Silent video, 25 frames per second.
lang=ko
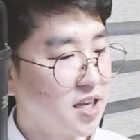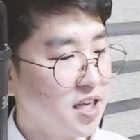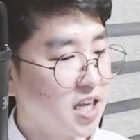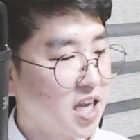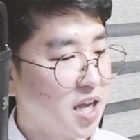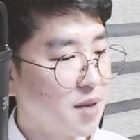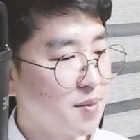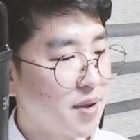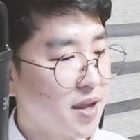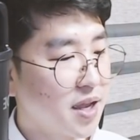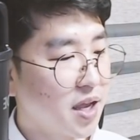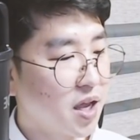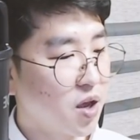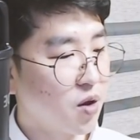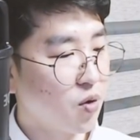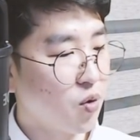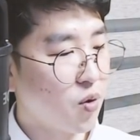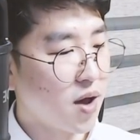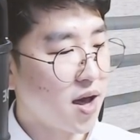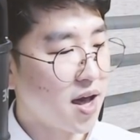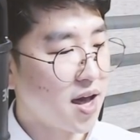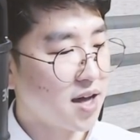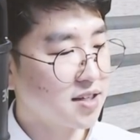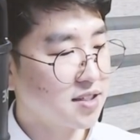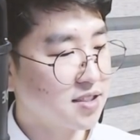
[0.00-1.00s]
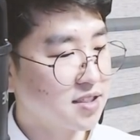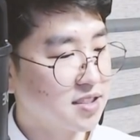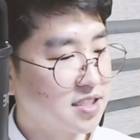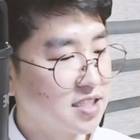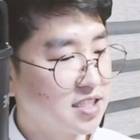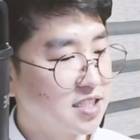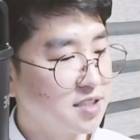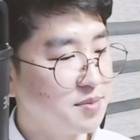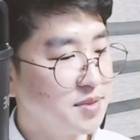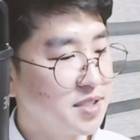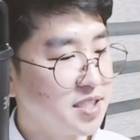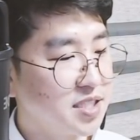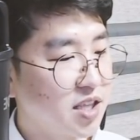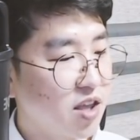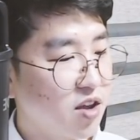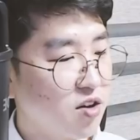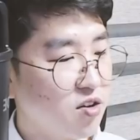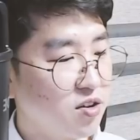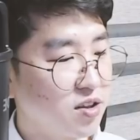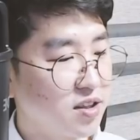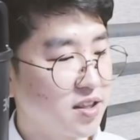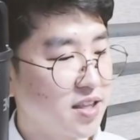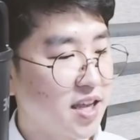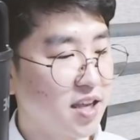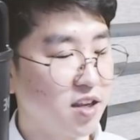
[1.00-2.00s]
이게 만약에 화금이
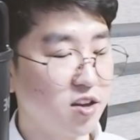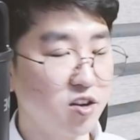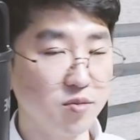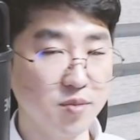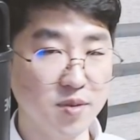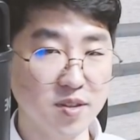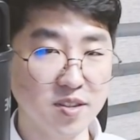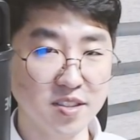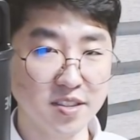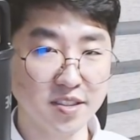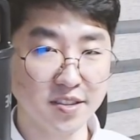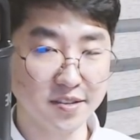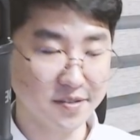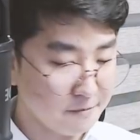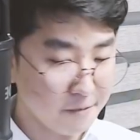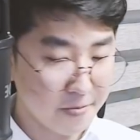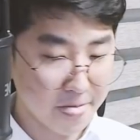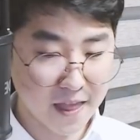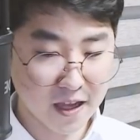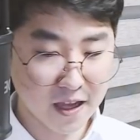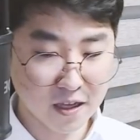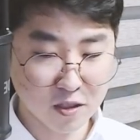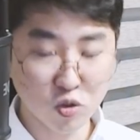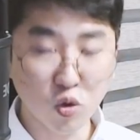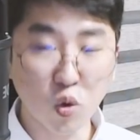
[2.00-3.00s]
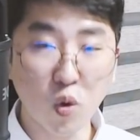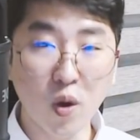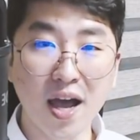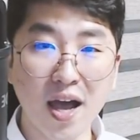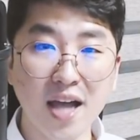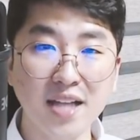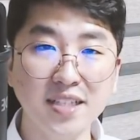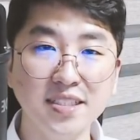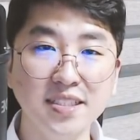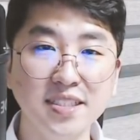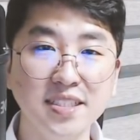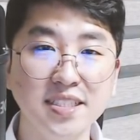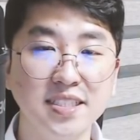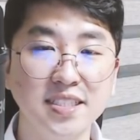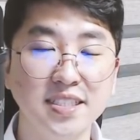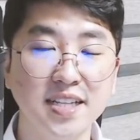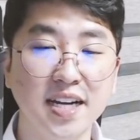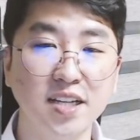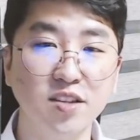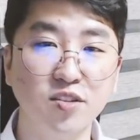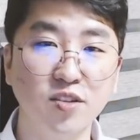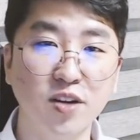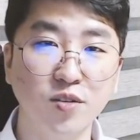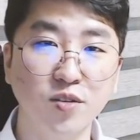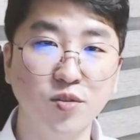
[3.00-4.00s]
되어 있다 이러면은 좋아하는 일을
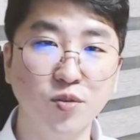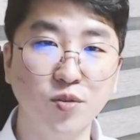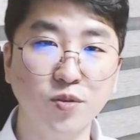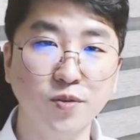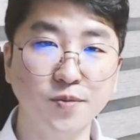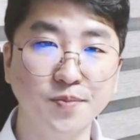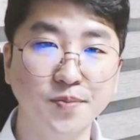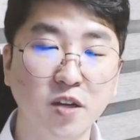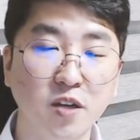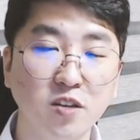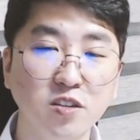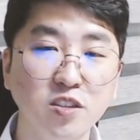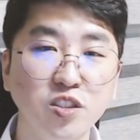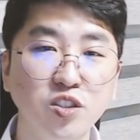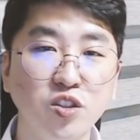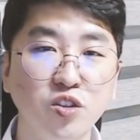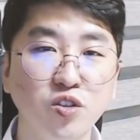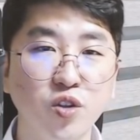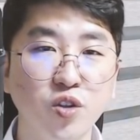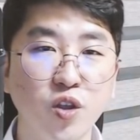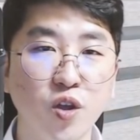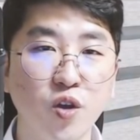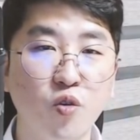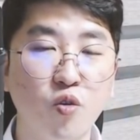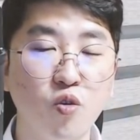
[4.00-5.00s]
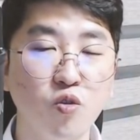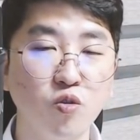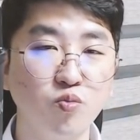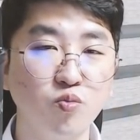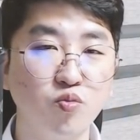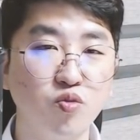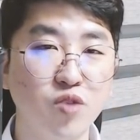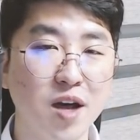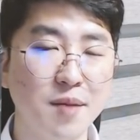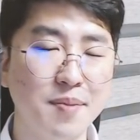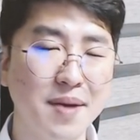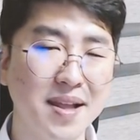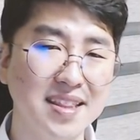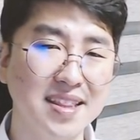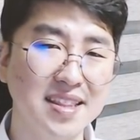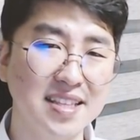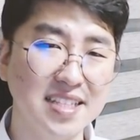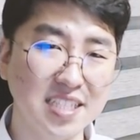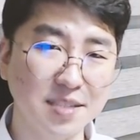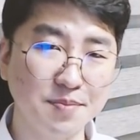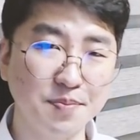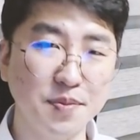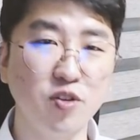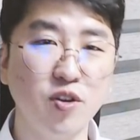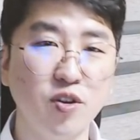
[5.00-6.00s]
하더라도 어느 정도의 공부가
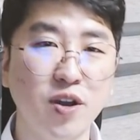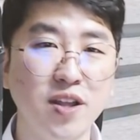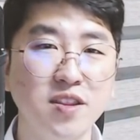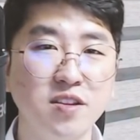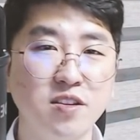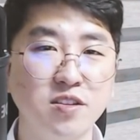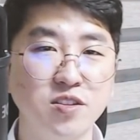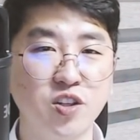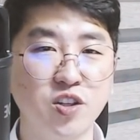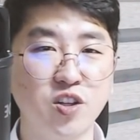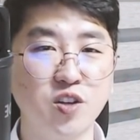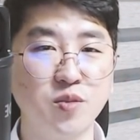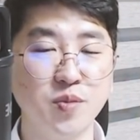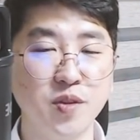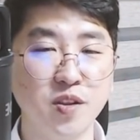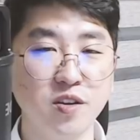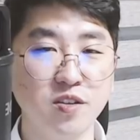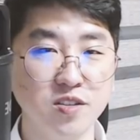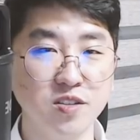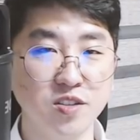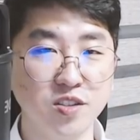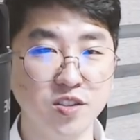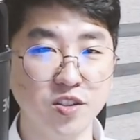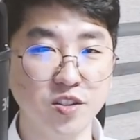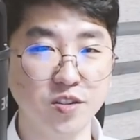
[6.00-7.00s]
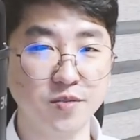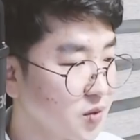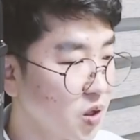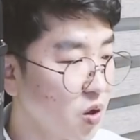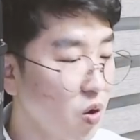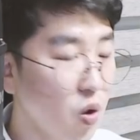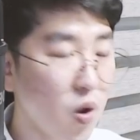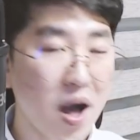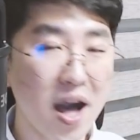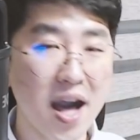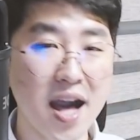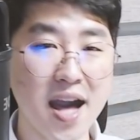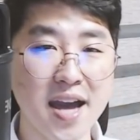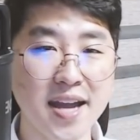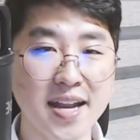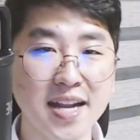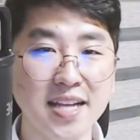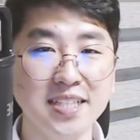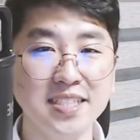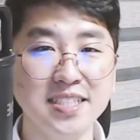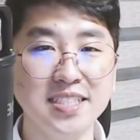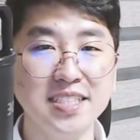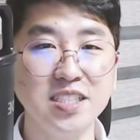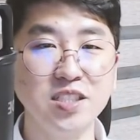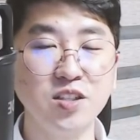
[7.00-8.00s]
반드시 필요한 것처럼 되어 있죠.
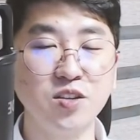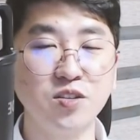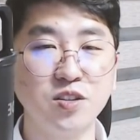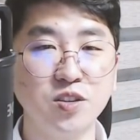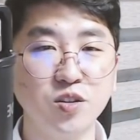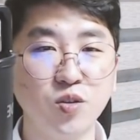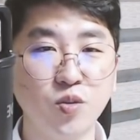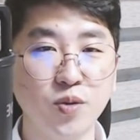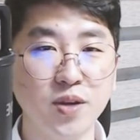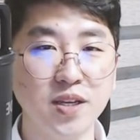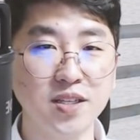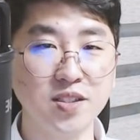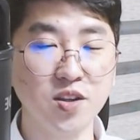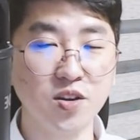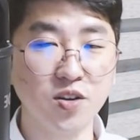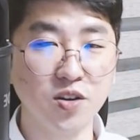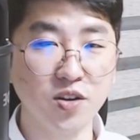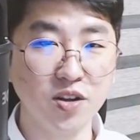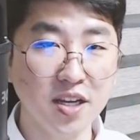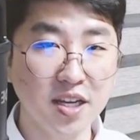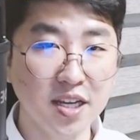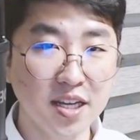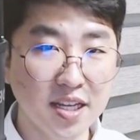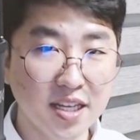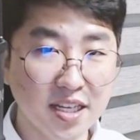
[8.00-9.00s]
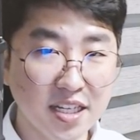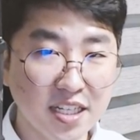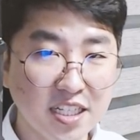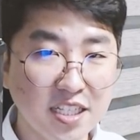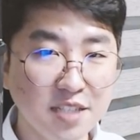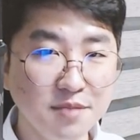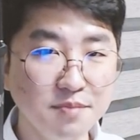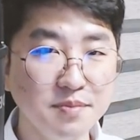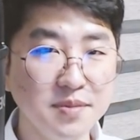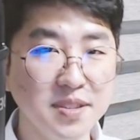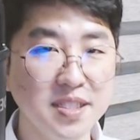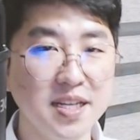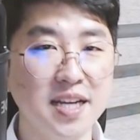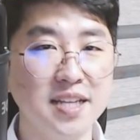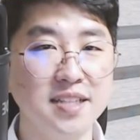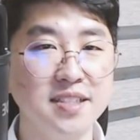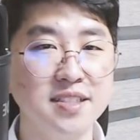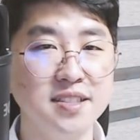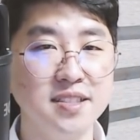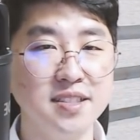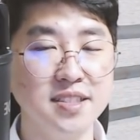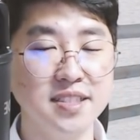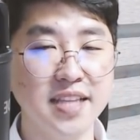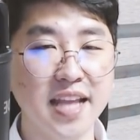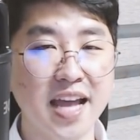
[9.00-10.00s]
화라는 인성을 통해서
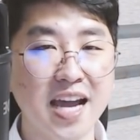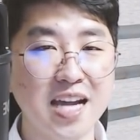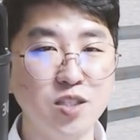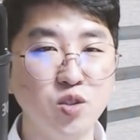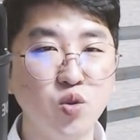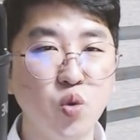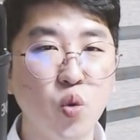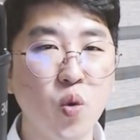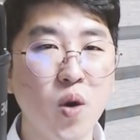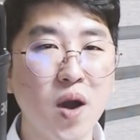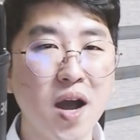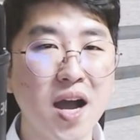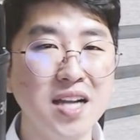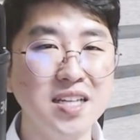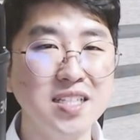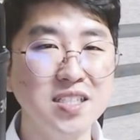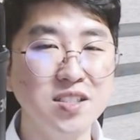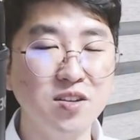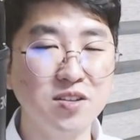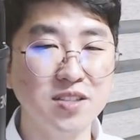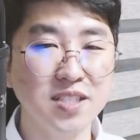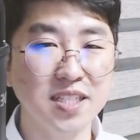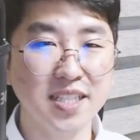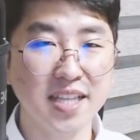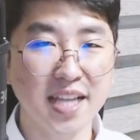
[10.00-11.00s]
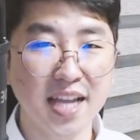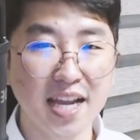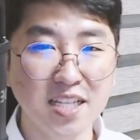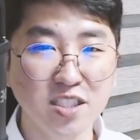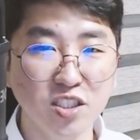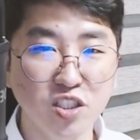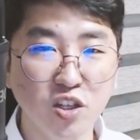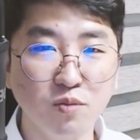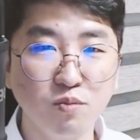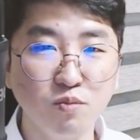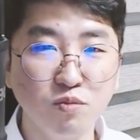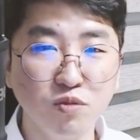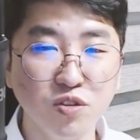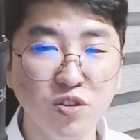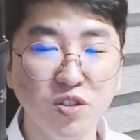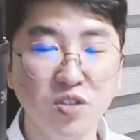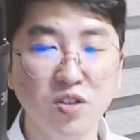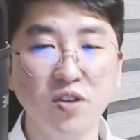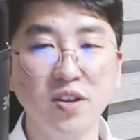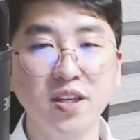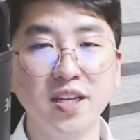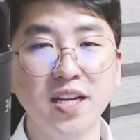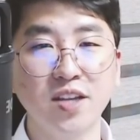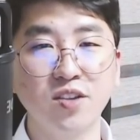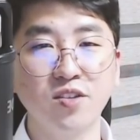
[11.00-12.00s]
금이라는 내가 좋아하는 것에 대한
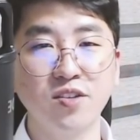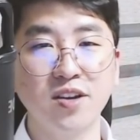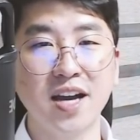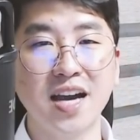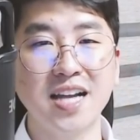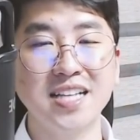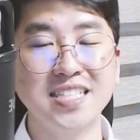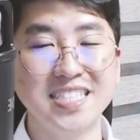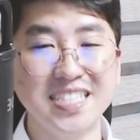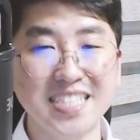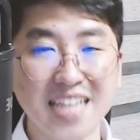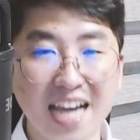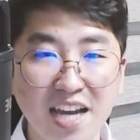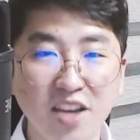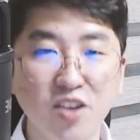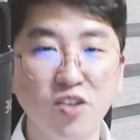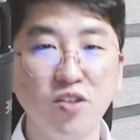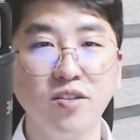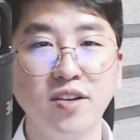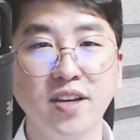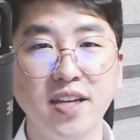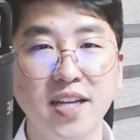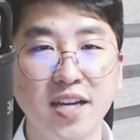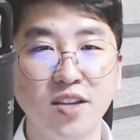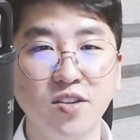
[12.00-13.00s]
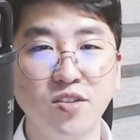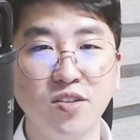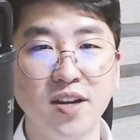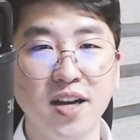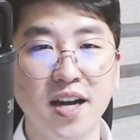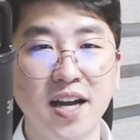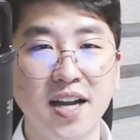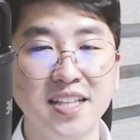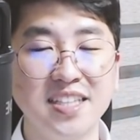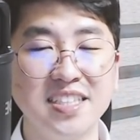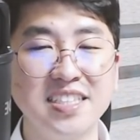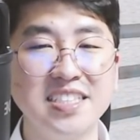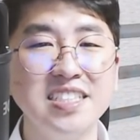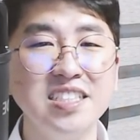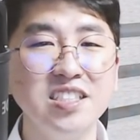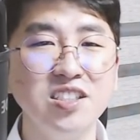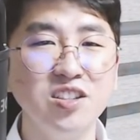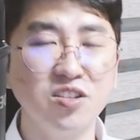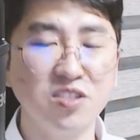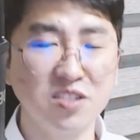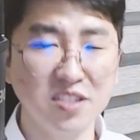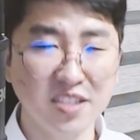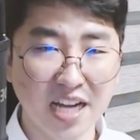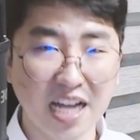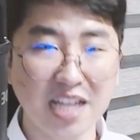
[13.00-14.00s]
전문성이라던가 자격이라던가
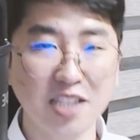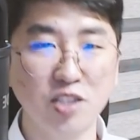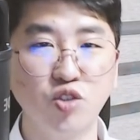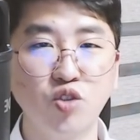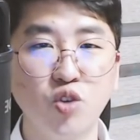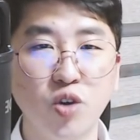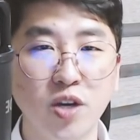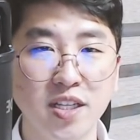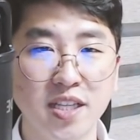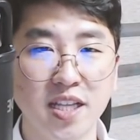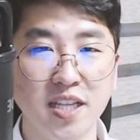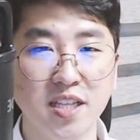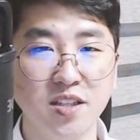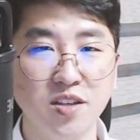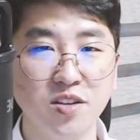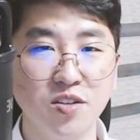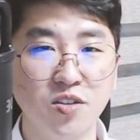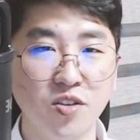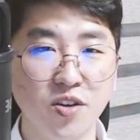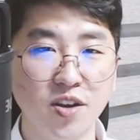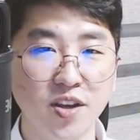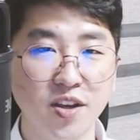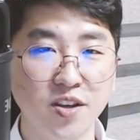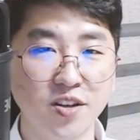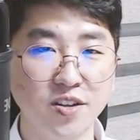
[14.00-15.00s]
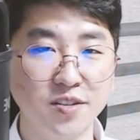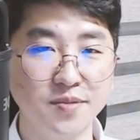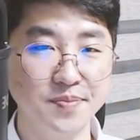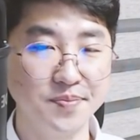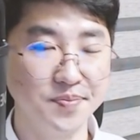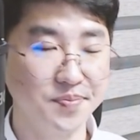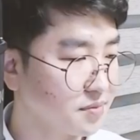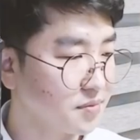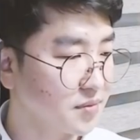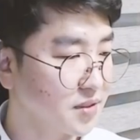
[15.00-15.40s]
능력을 갖추어야 되는 거예요.